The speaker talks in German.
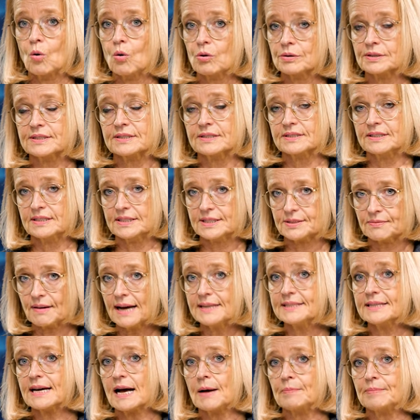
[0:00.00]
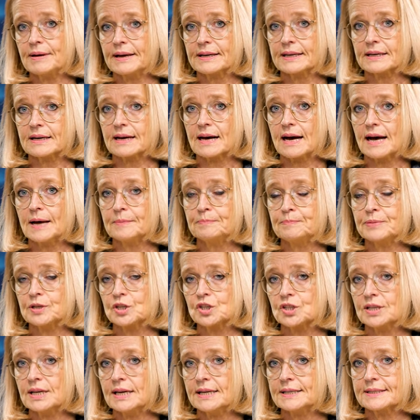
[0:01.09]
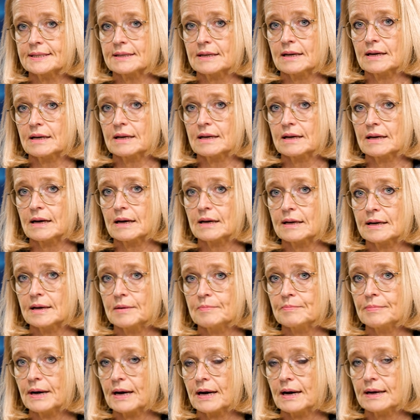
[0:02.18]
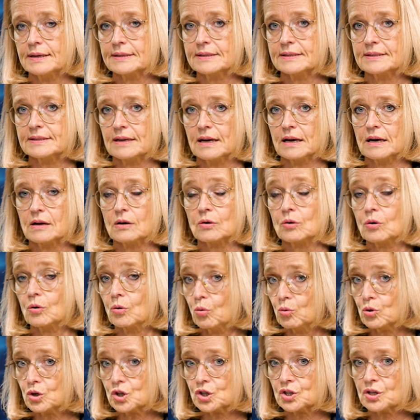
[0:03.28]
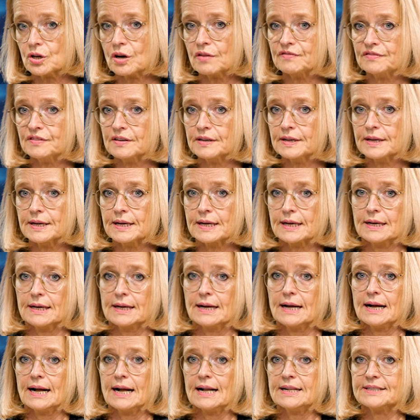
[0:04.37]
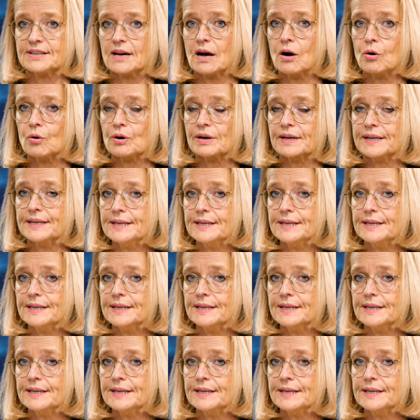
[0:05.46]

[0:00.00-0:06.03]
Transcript: Und die zweite Abhängigkeit besteht äh, im Bereich der Rohstoffe. Also auch